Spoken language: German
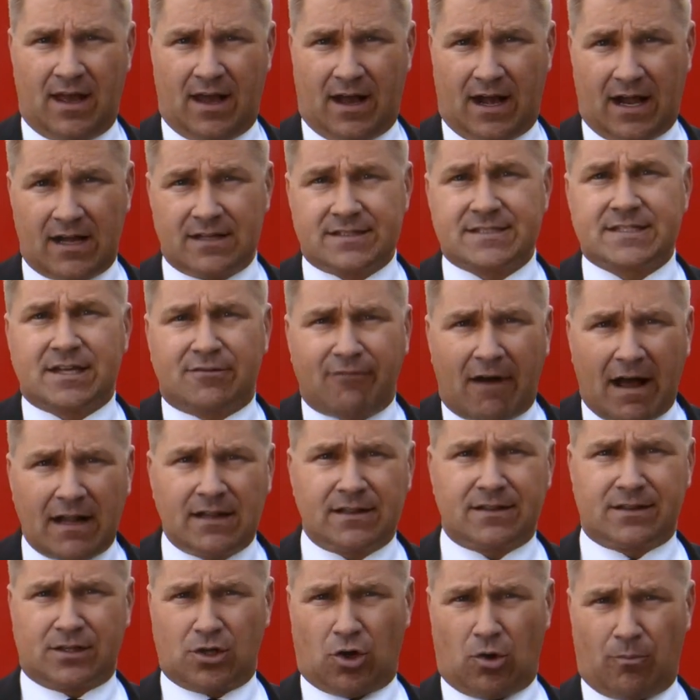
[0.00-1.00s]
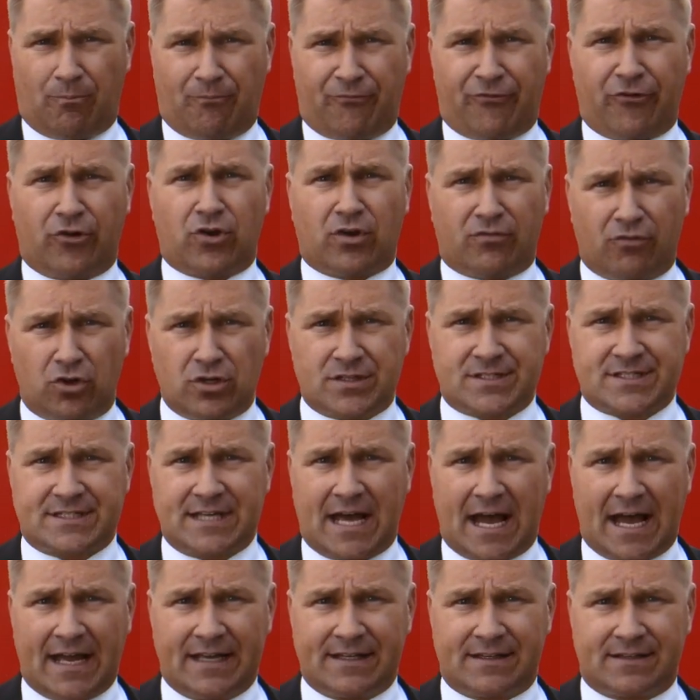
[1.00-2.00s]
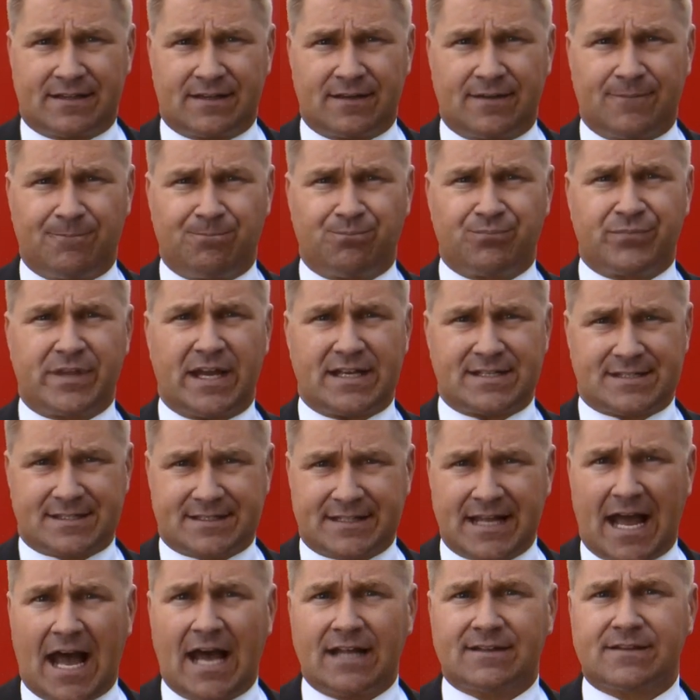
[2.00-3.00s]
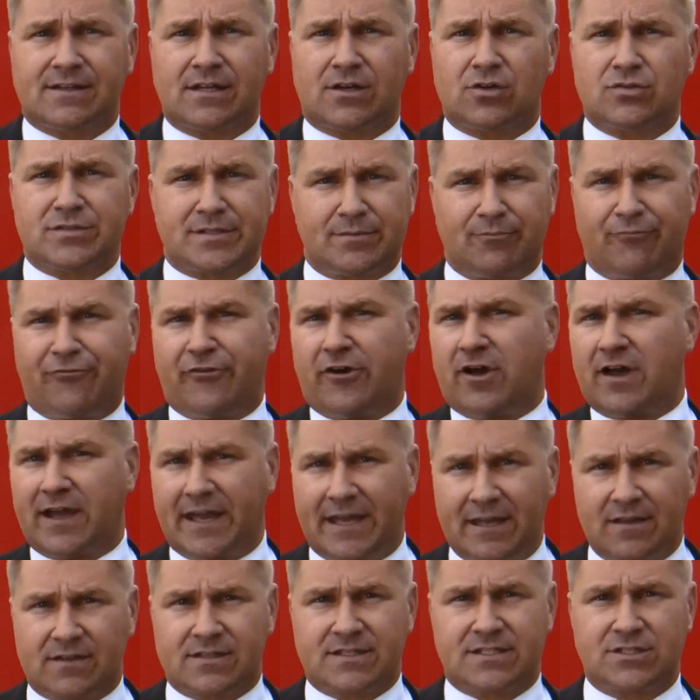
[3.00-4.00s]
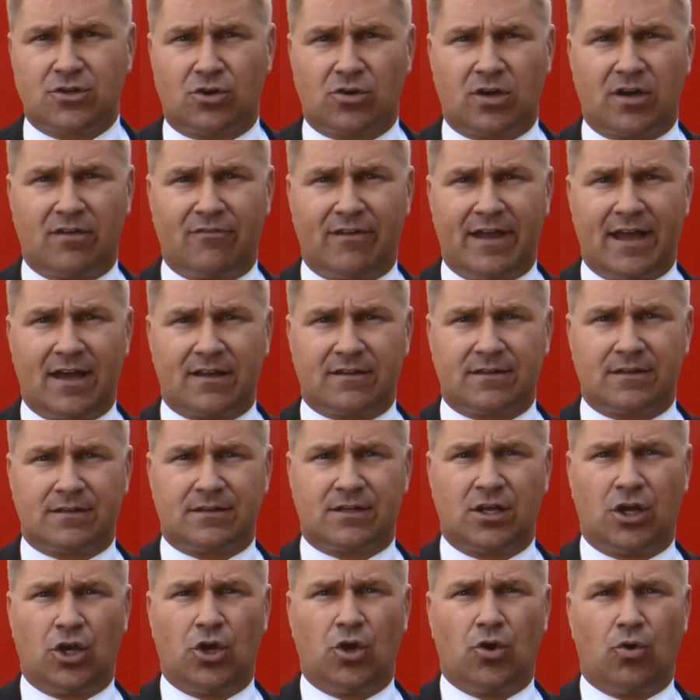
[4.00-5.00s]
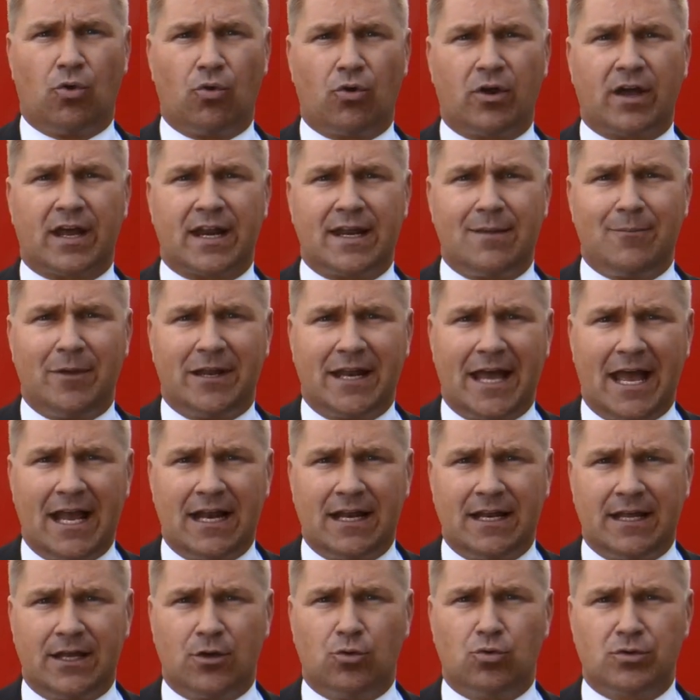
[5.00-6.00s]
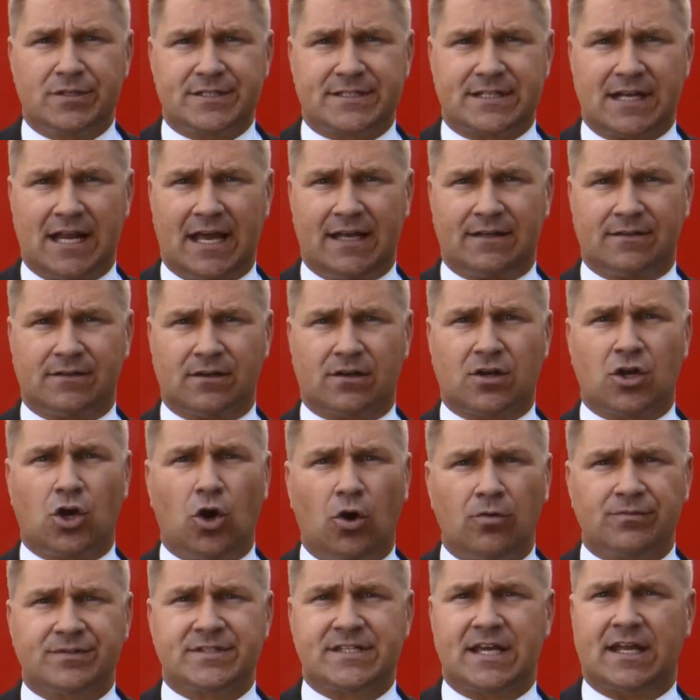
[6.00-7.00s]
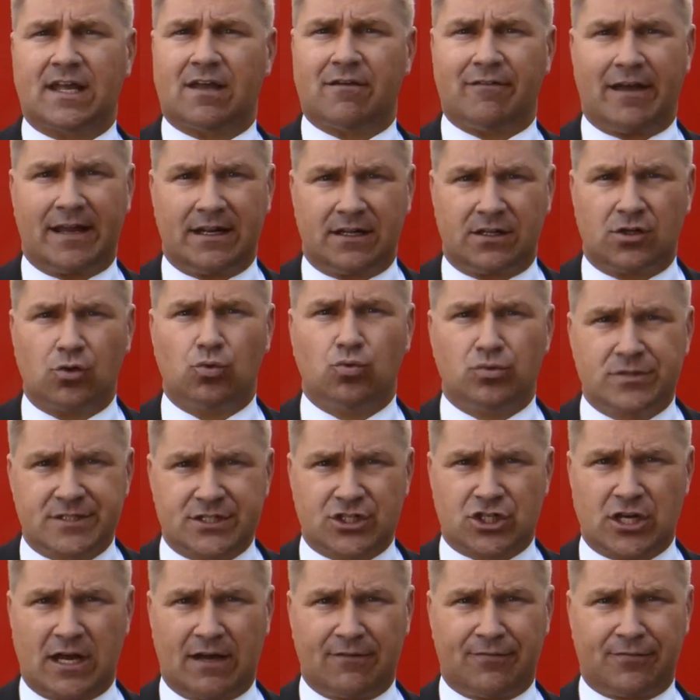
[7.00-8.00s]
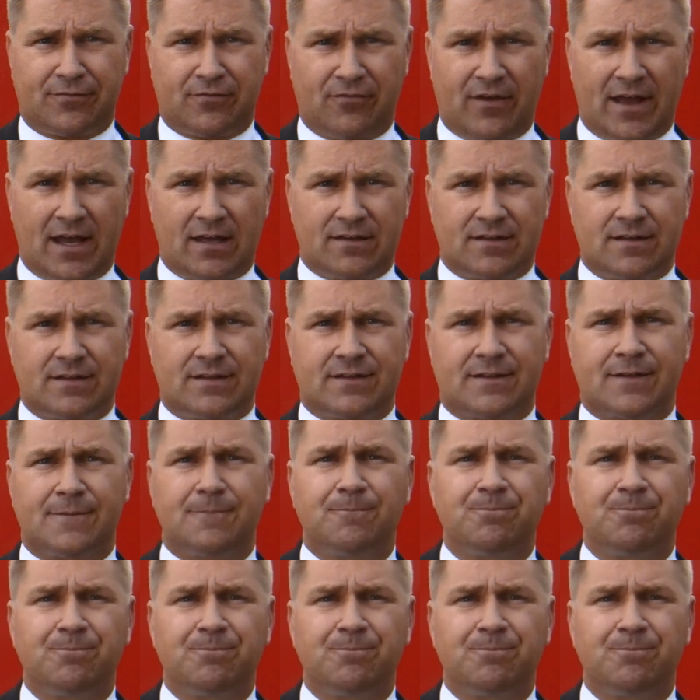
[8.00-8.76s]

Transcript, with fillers: Als Gewaltopfer Gewissheit, dass Täter aus dem Verkehr gezogen werden und kriminelle Ausländer konsequent ausgeschafft werden.